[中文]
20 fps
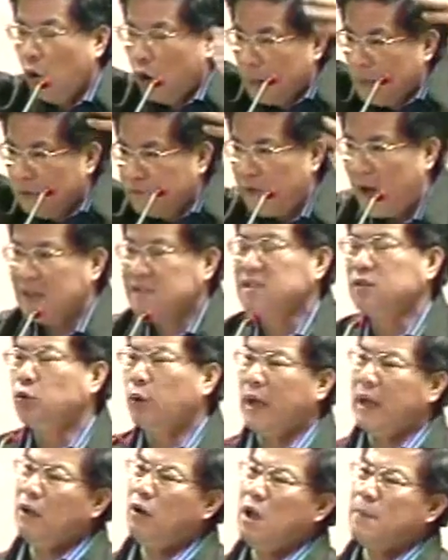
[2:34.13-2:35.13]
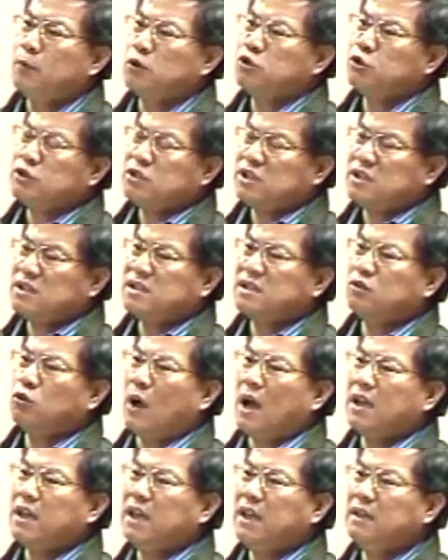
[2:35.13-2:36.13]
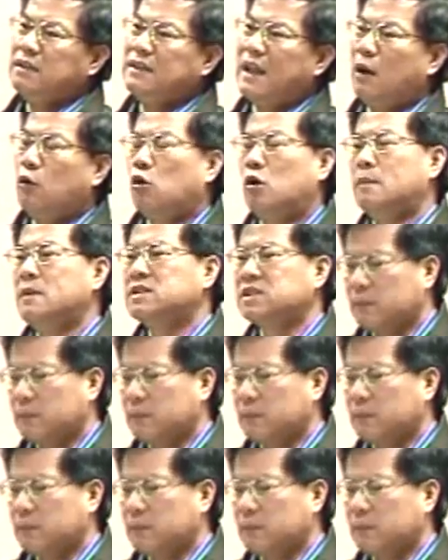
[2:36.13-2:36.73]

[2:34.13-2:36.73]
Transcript: 我们法制委员会不去集思广益，那